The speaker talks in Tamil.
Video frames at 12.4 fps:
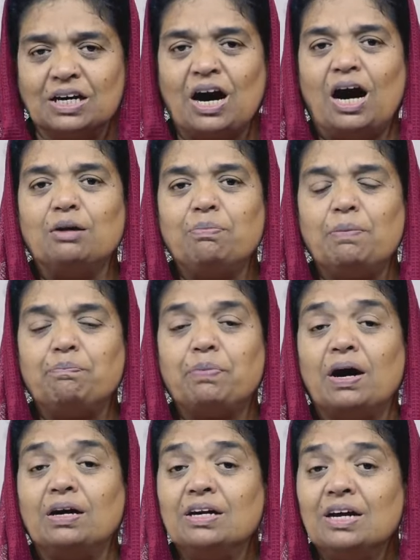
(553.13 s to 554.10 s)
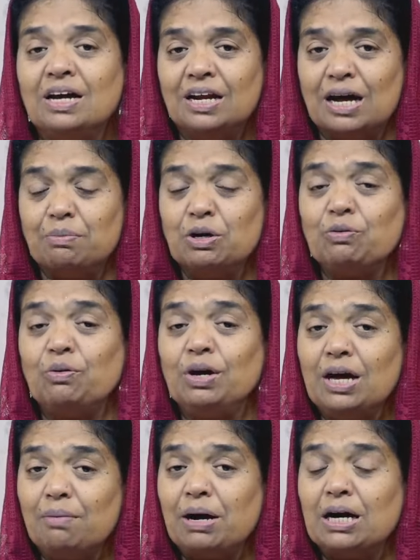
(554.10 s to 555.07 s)
காண்பிப்பார்
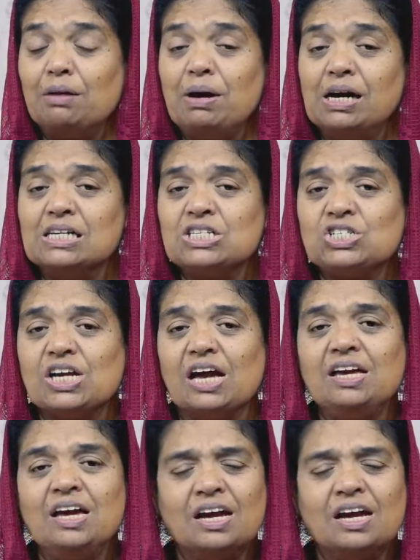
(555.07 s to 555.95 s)
நமக்குரிய மன மகிழ்ச்சியை